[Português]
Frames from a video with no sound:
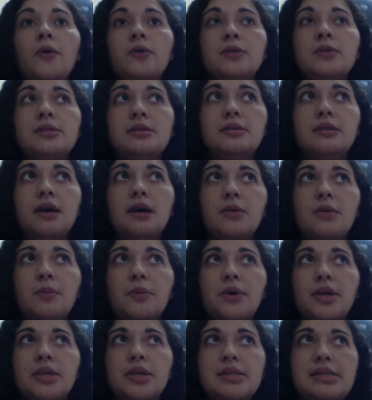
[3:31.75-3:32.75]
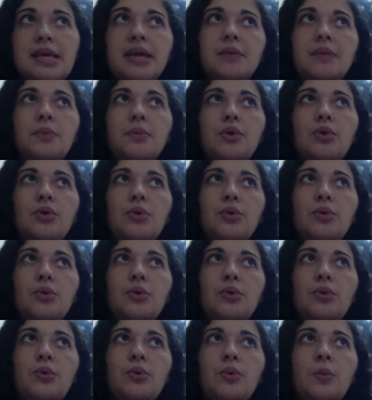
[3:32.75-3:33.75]
ou se não, por exemplo,
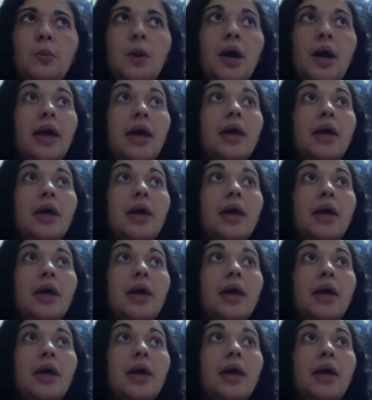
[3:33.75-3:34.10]
um